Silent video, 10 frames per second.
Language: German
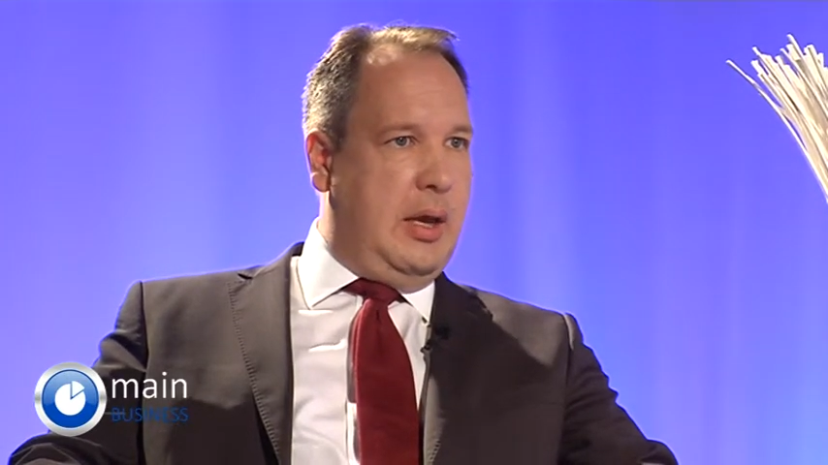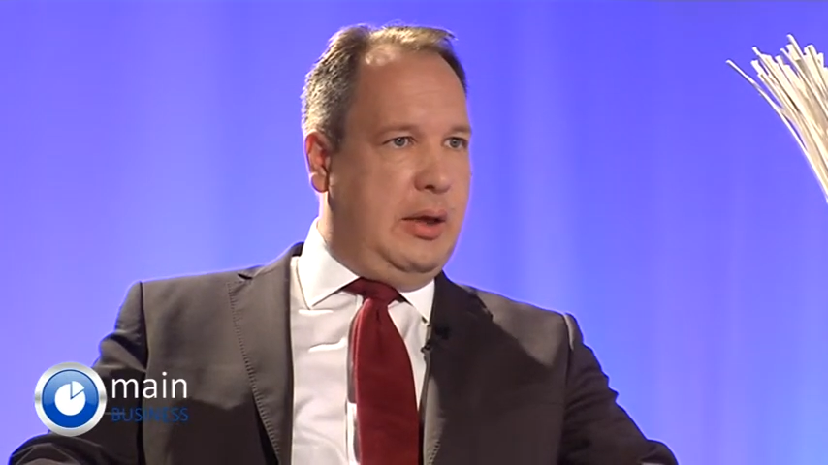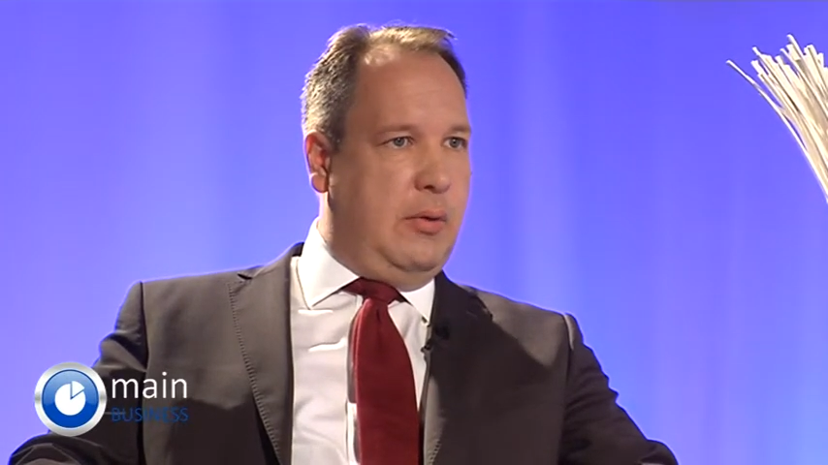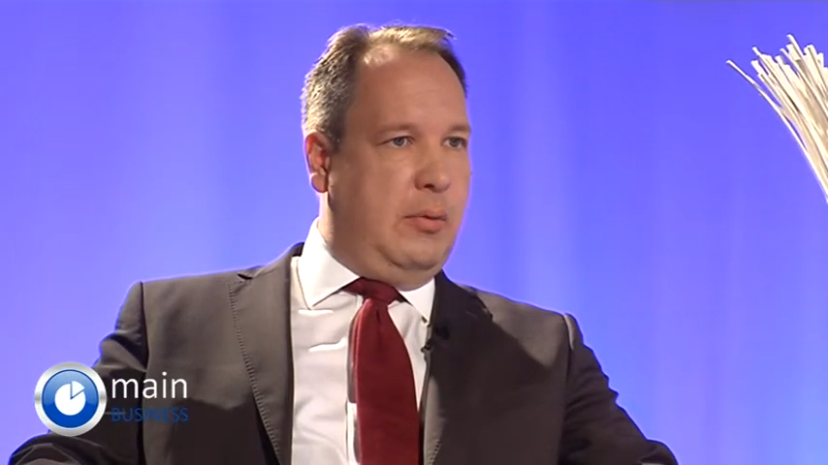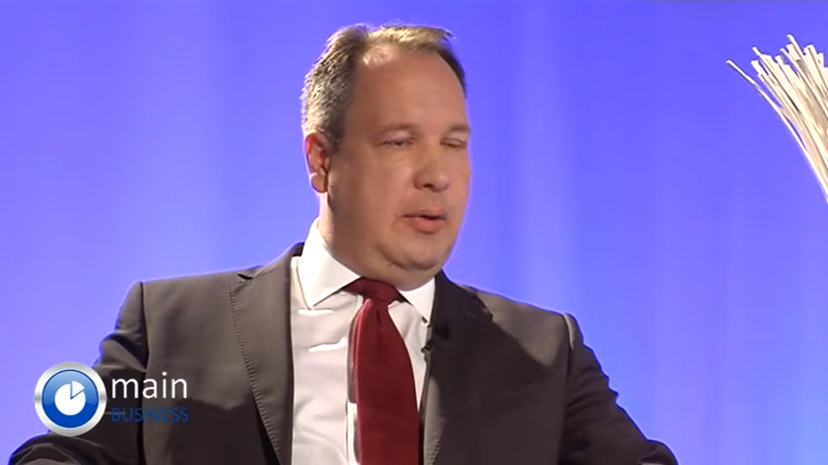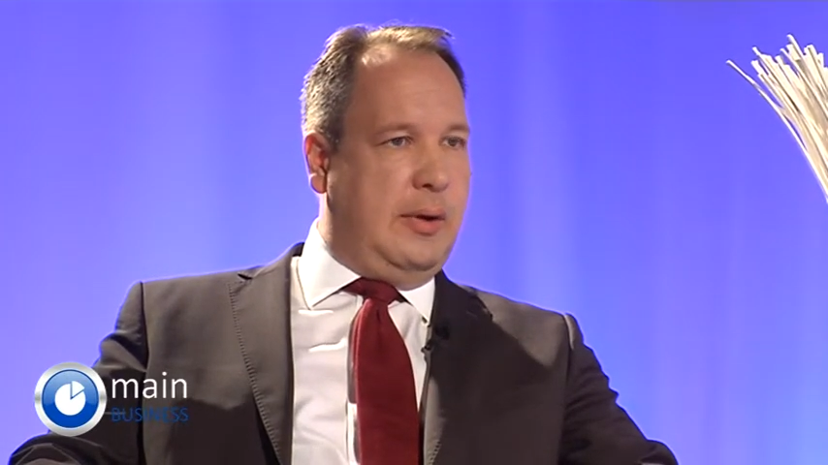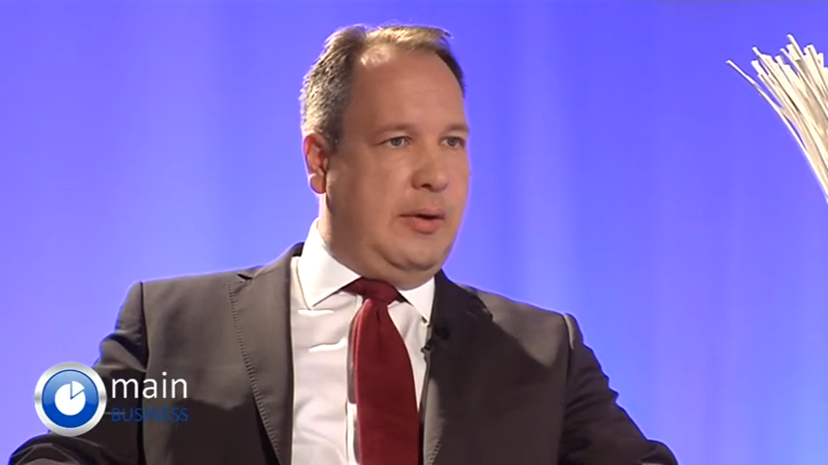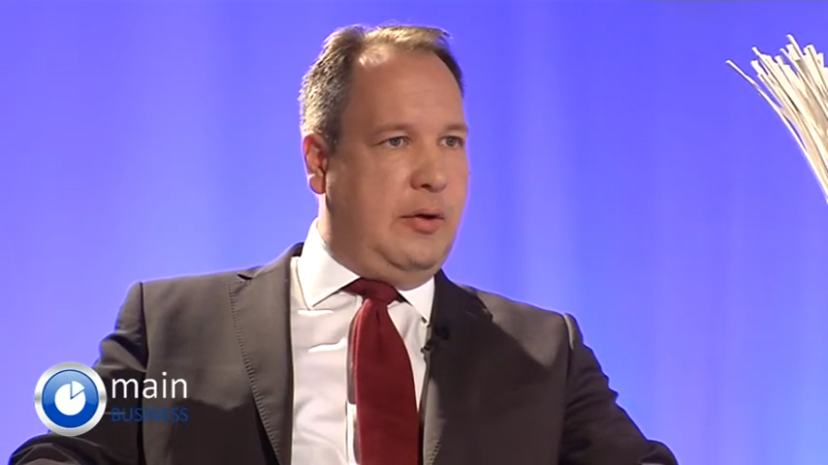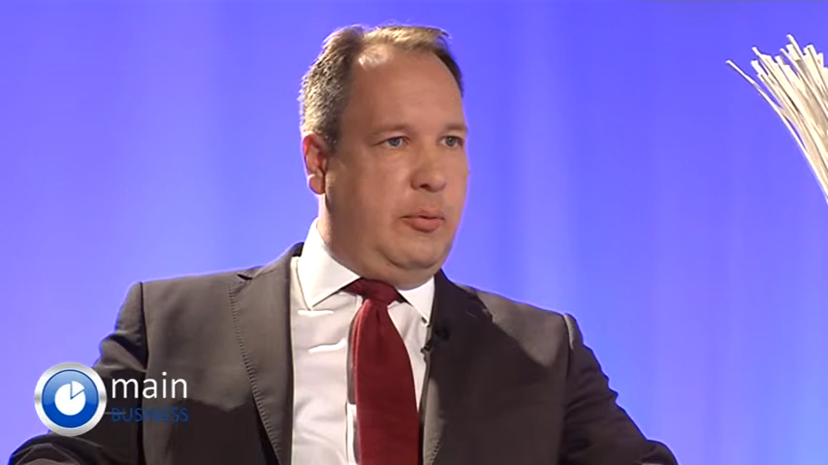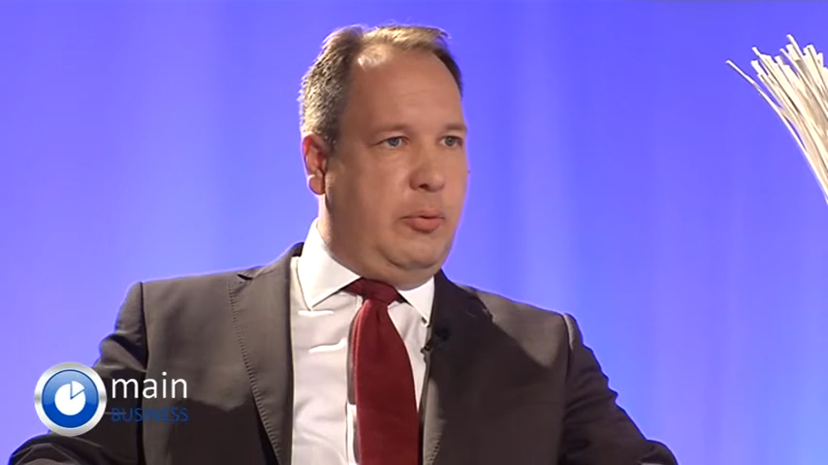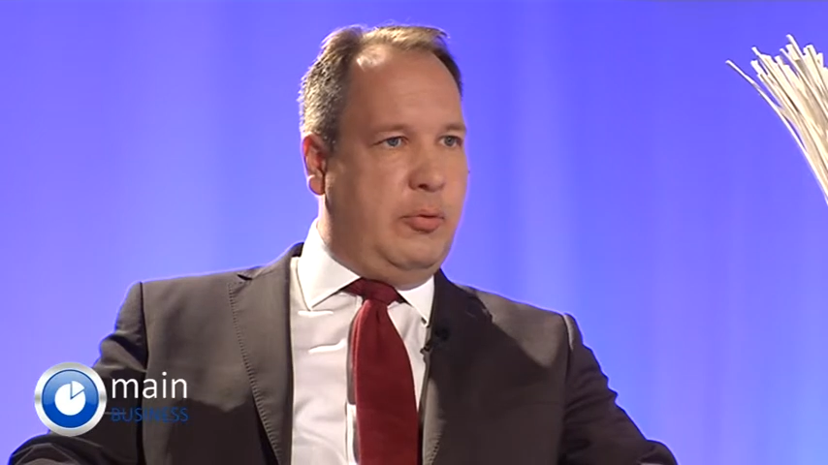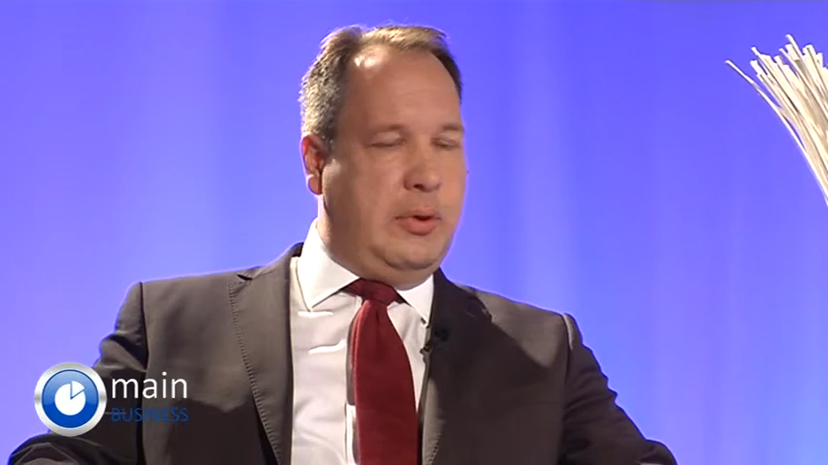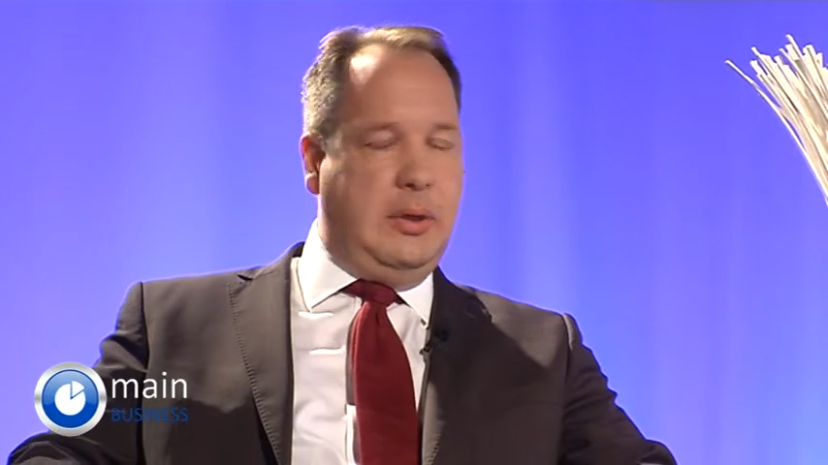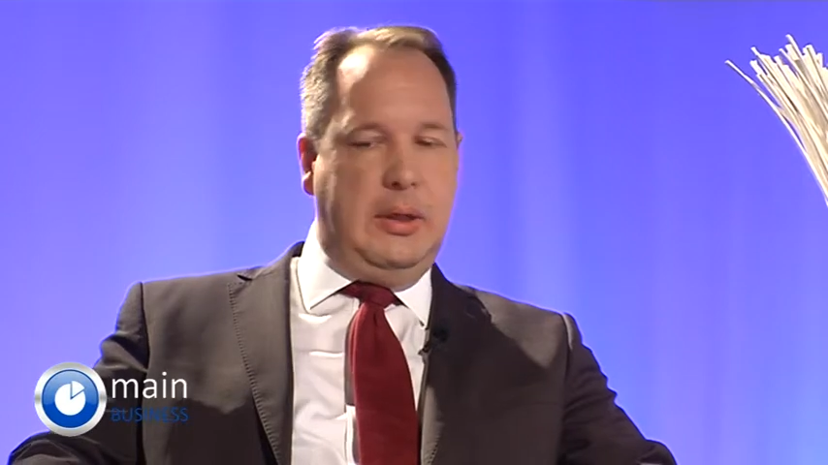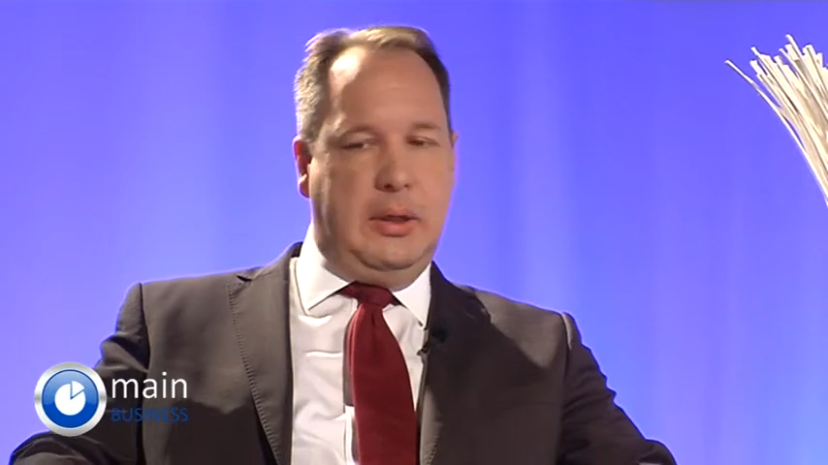der
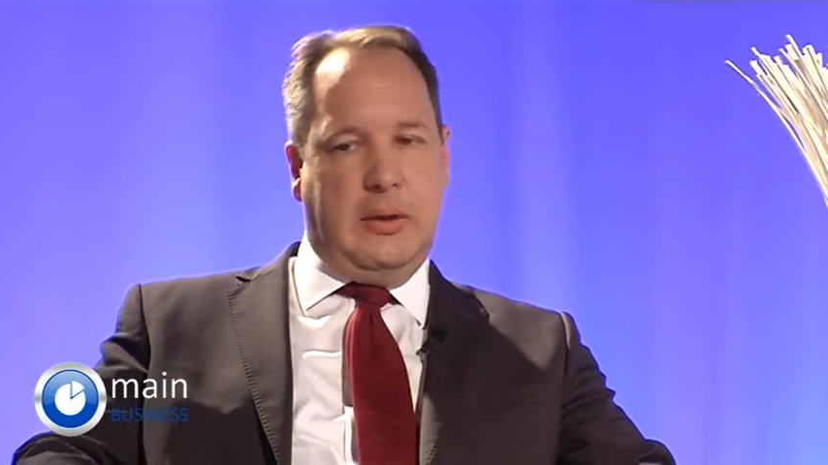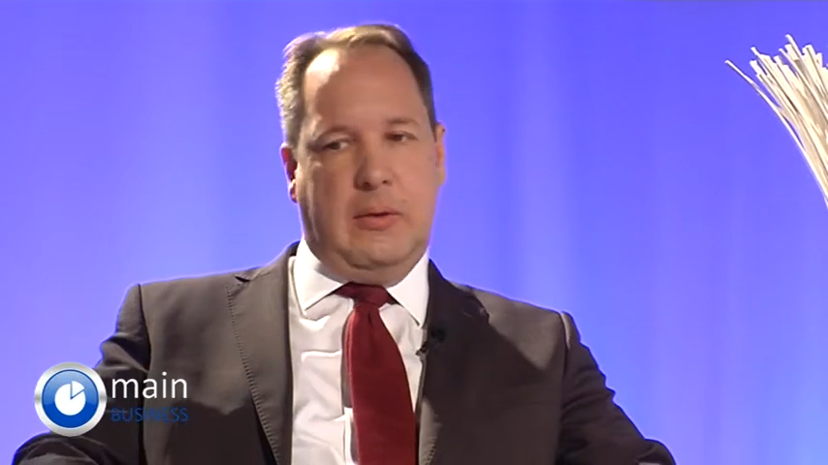Unterhaltsanspruch nicht